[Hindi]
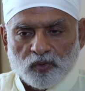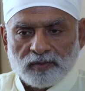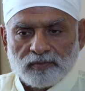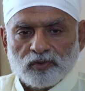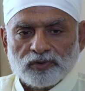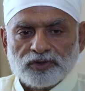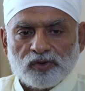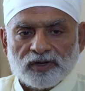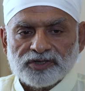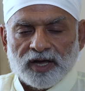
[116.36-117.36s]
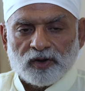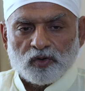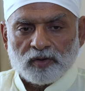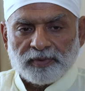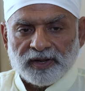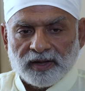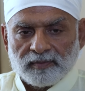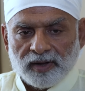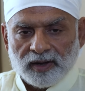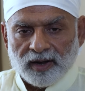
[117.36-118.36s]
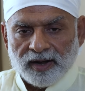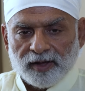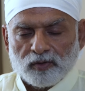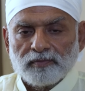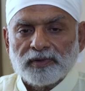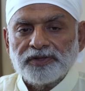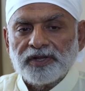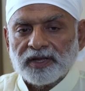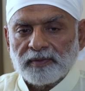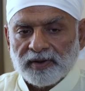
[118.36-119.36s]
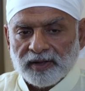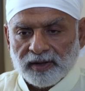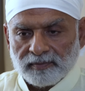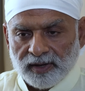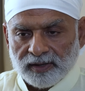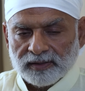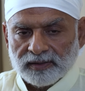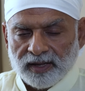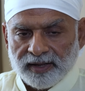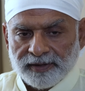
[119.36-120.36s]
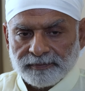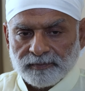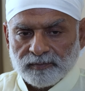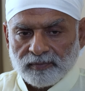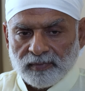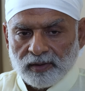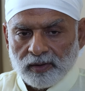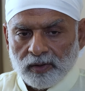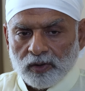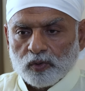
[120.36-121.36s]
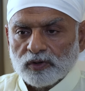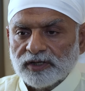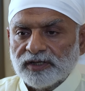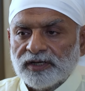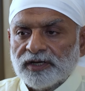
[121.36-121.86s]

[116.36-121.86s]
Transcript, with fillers: कोई मूर्तियों के चारों ओर परिक्रमा कर रहा है कोई मंदिर की परिक्रमा करता है कोई